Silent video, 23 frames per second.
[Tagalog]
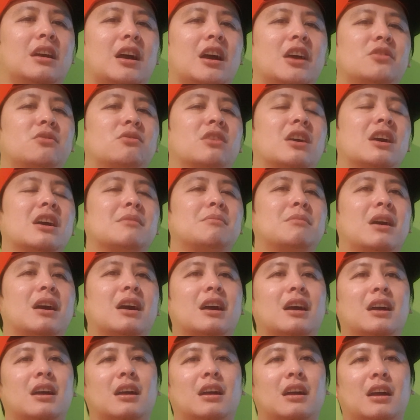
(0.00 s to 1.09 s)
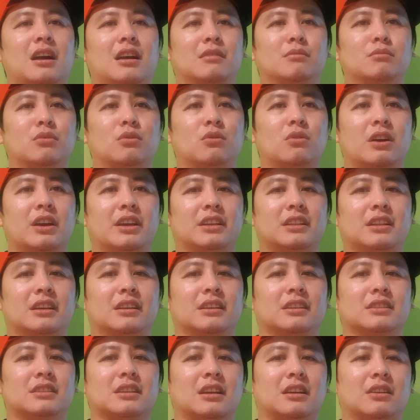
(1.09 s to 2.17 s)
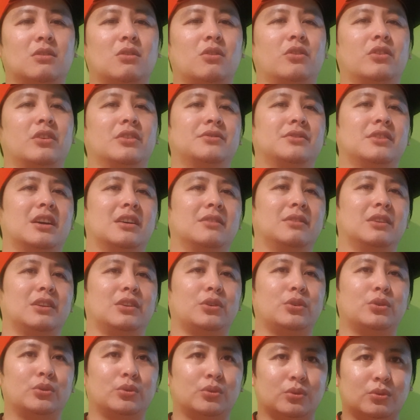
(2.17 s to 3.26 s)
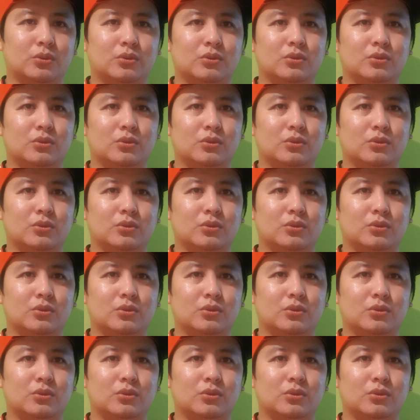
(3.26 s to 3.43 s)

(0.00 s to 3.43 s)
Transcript: ano nga ba ang buhay ng isang OFW?